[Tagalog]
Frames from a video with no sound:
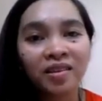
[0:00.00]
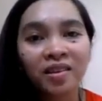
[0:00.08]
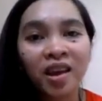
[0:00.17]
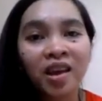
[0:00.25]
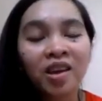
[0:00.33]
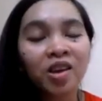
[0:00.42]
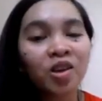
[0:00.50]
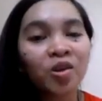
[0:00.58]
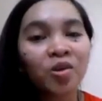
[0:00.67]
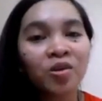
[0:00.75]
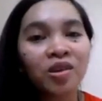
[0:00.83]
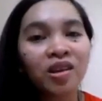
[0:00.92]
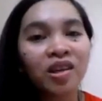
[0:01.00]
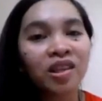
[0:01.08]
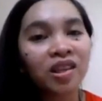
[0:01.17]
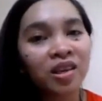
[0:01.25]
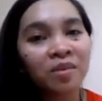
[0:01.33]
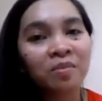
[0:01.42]
Thank you.
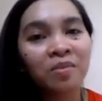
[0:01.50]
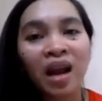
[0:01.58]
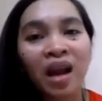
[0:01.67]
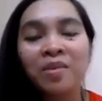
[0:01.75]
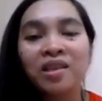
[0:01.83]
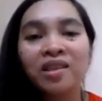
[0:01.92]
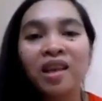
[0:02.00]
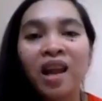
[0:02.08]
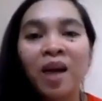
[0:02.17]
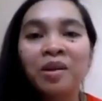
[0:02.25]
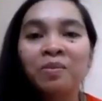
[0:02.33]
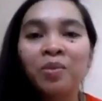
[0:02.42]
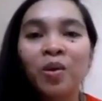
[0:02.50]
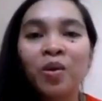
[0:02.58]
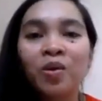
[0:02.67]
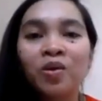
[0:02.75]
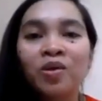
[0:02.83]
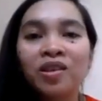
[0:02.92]
Maraming salamat
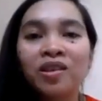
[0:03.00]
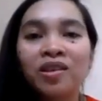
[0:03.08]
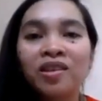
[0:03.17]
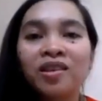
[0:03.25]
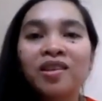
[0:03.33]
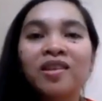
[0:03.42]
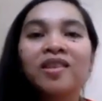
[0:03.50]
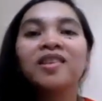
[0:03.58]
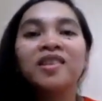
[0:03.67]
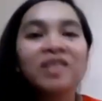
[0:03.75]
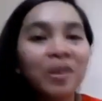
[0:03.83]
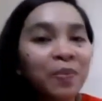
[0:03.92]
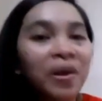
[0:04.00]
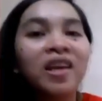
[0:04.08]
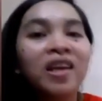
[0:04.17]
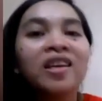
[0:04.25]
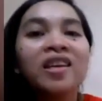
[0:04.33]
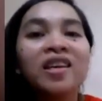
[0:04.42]
po sa
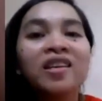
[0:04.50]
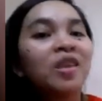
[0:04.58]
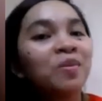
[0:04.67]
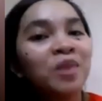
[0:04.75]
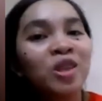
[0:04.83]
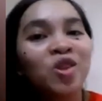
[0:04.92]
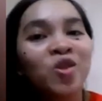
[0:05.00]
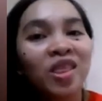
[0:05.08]
pakikinig sa video